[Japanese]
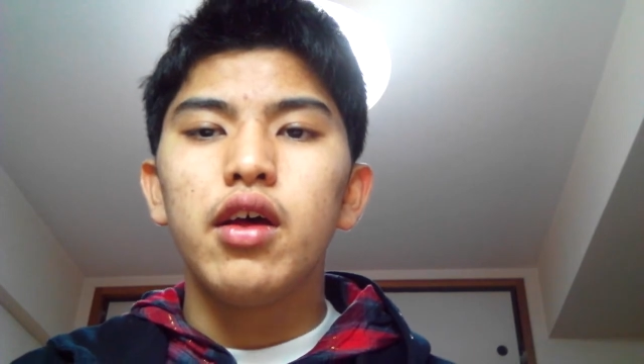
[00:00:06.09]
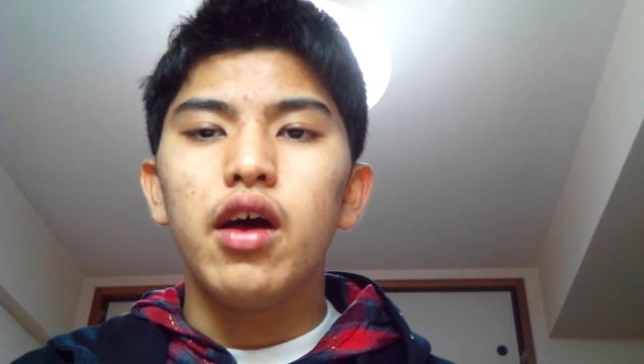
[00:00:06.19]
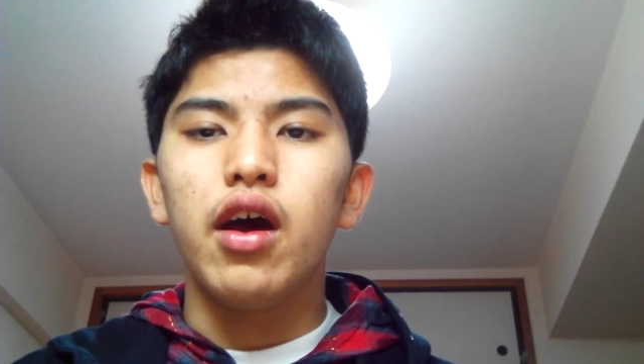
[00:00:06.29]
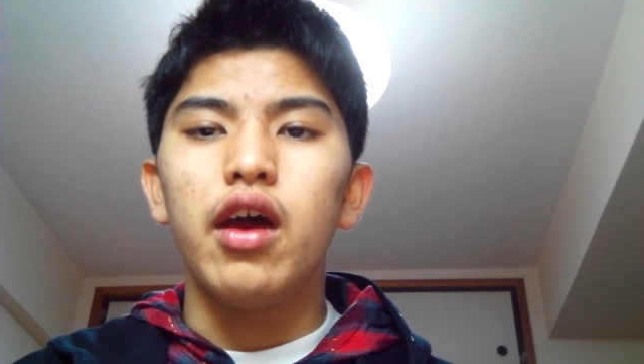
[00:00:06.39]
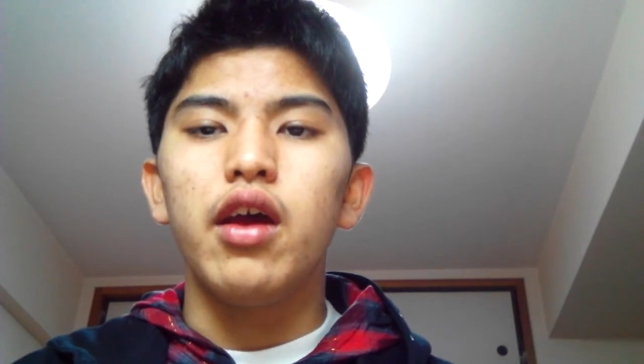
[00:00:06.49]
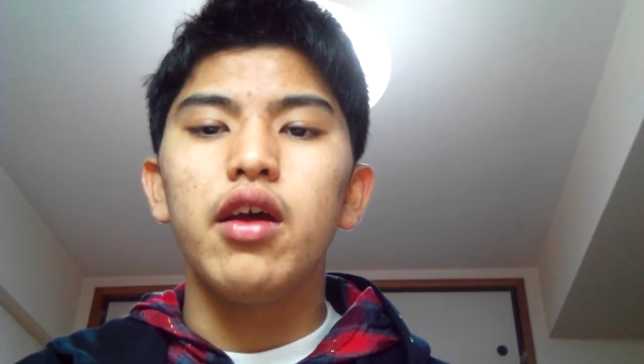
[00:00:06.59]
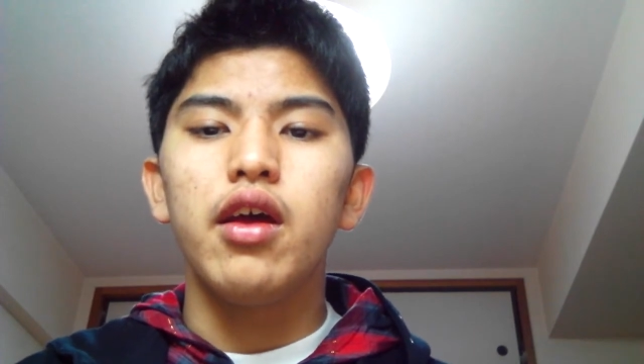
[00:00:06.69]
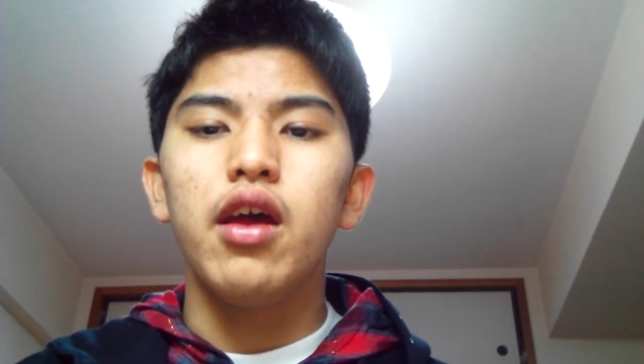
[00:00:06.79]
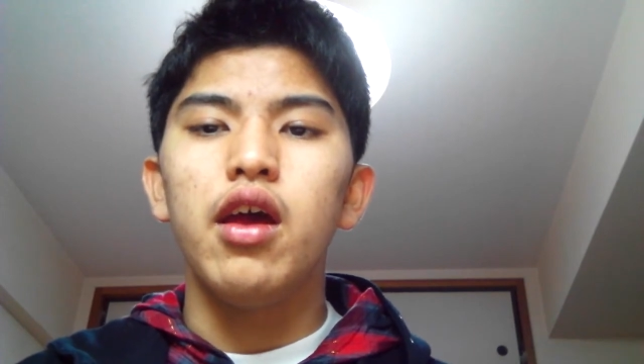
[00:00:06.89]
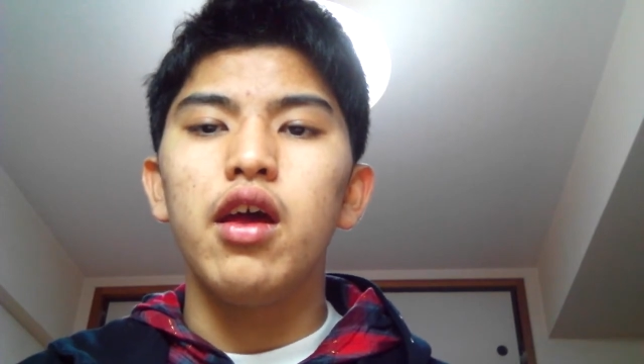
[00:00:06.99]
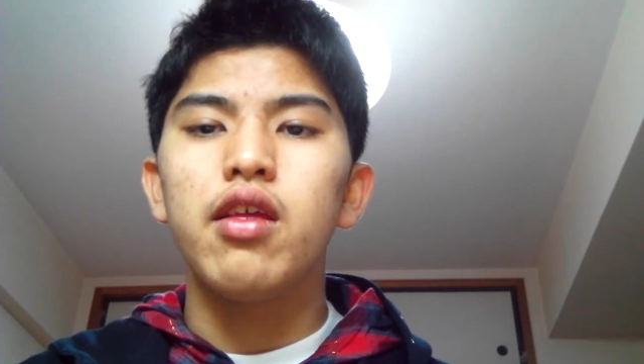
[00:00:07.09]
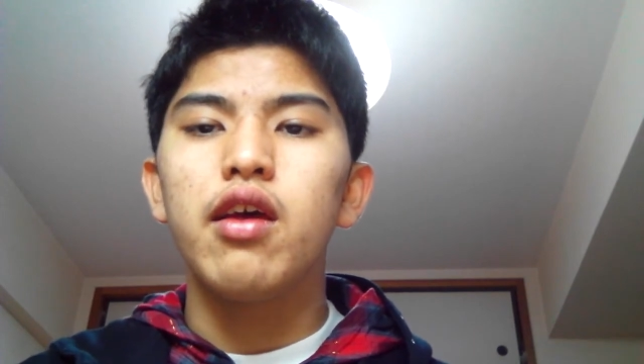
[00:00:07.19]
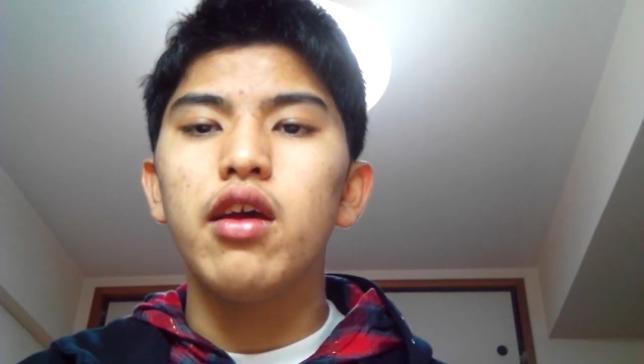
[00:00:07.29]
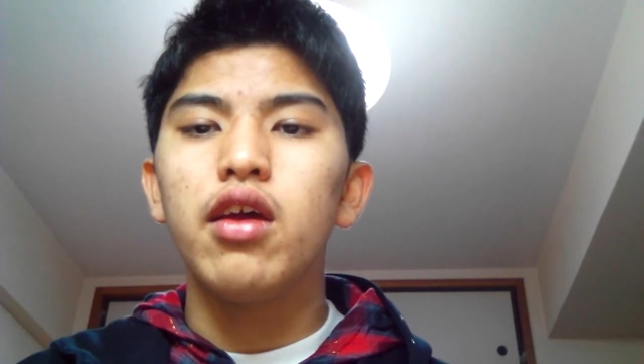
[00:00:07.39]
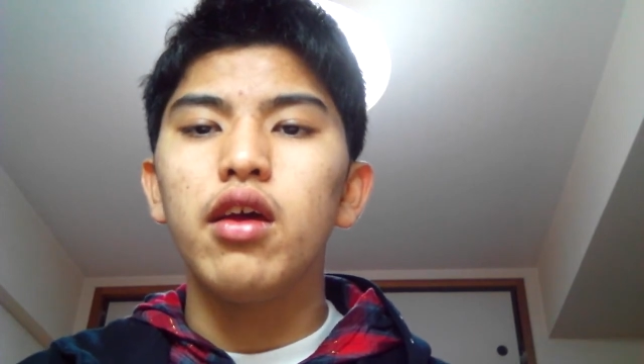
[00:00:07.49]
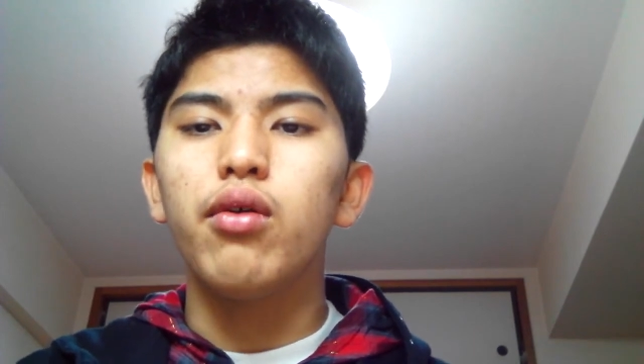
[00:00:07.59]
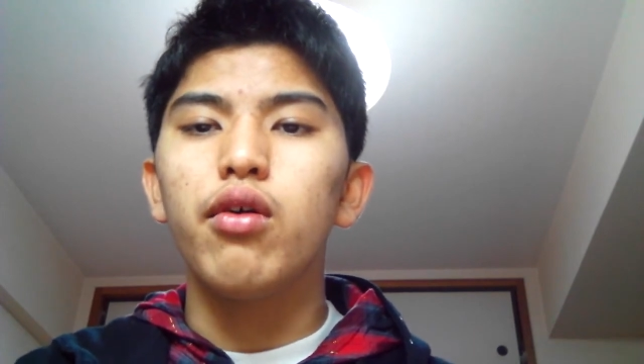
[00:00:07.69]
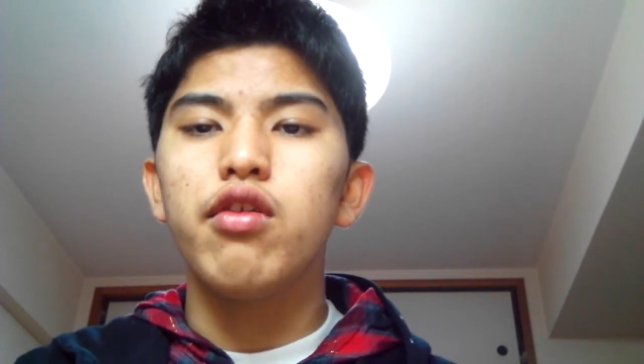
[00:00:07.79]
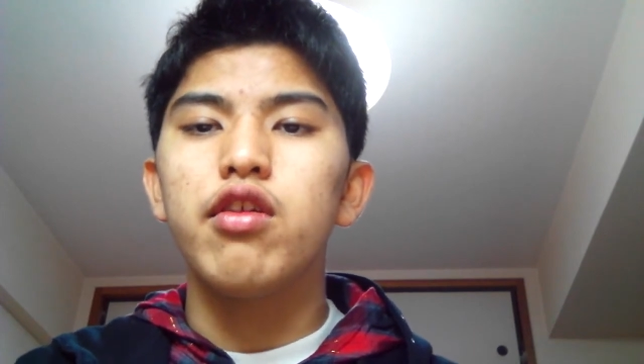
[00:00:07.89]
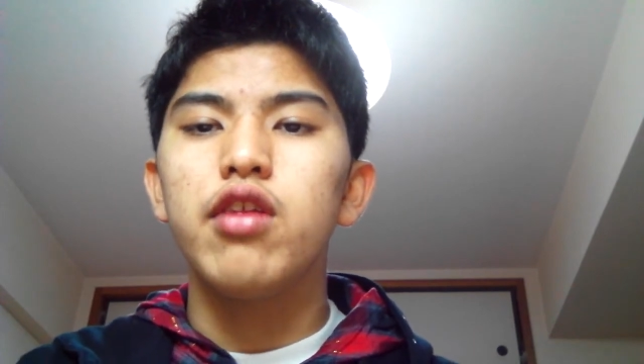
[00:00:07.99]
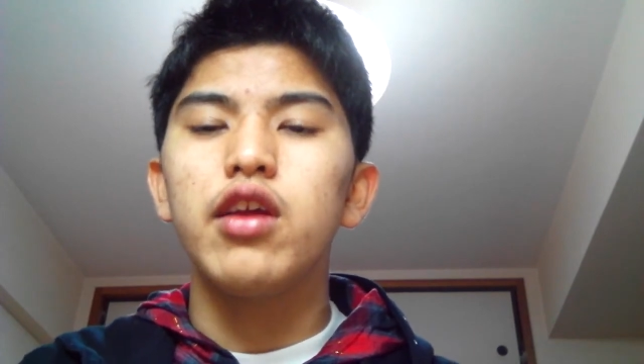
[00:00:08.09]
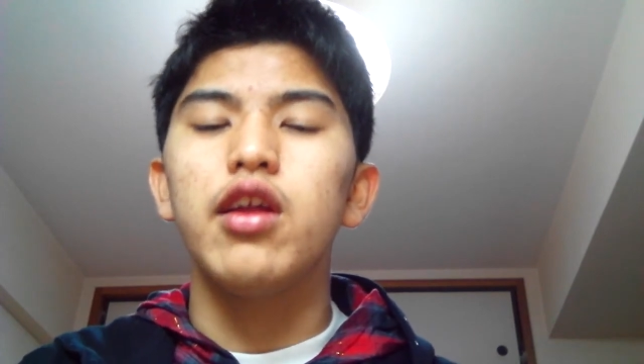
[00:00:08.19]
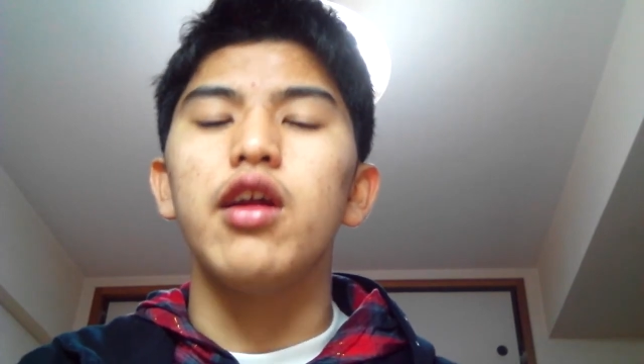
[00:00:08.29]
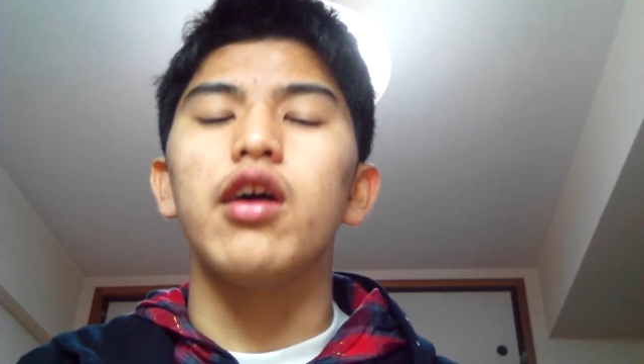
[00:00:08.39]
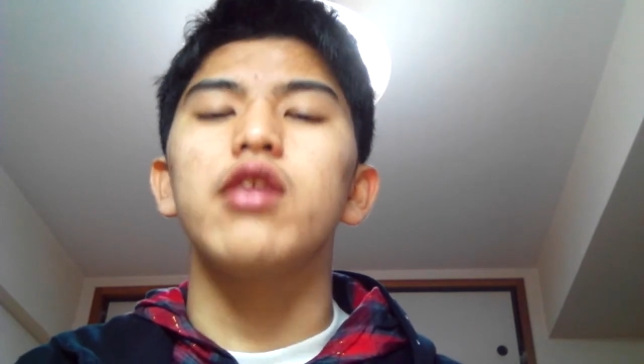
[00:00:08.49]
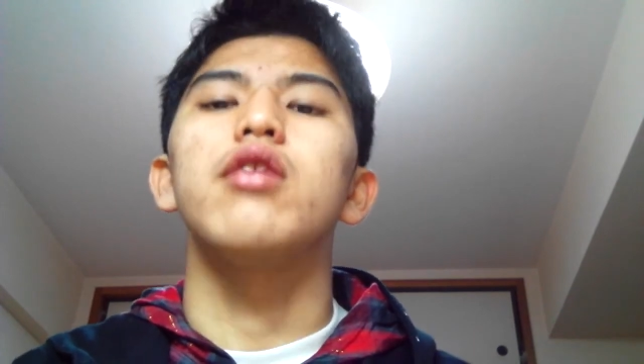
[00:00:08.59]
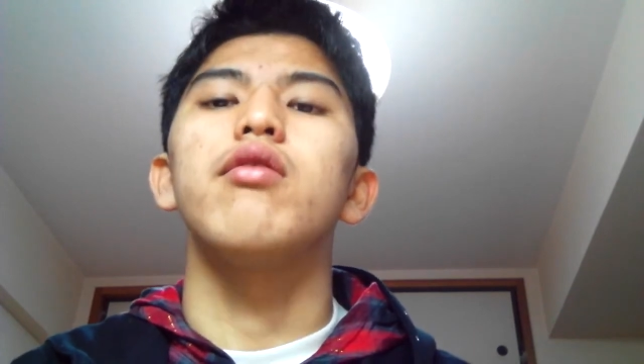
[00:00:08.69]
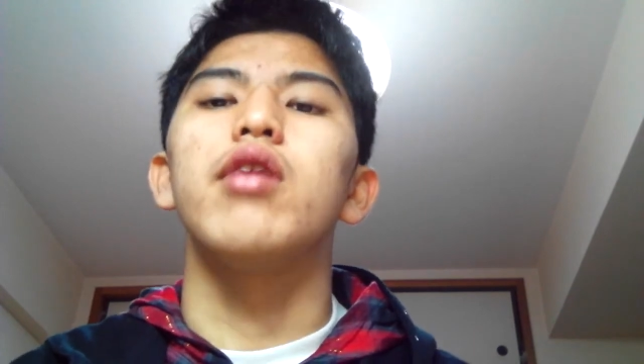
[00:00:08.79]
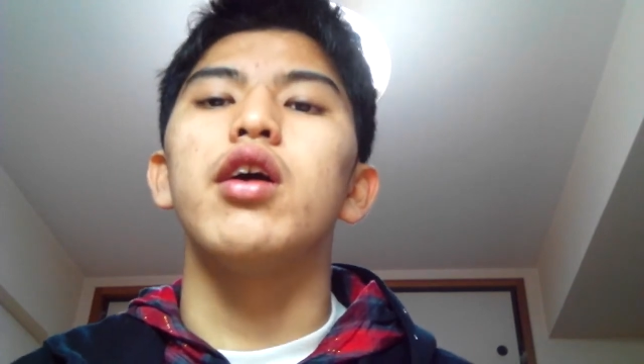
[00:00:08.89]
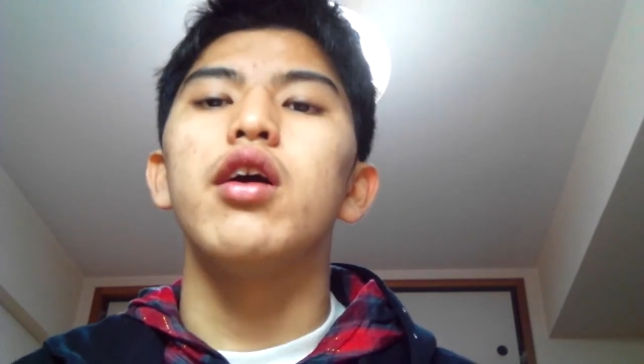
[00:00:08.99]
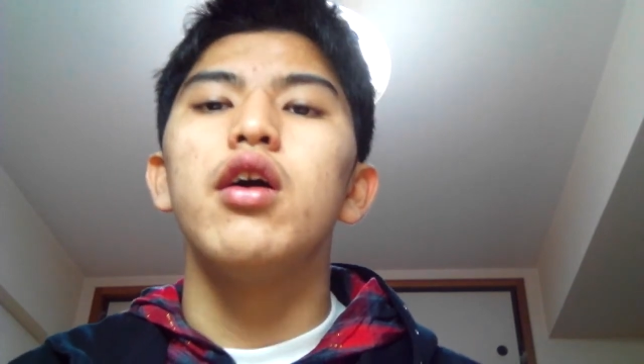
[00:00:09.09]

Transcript: はい、えー、最近更新できてなかったのは、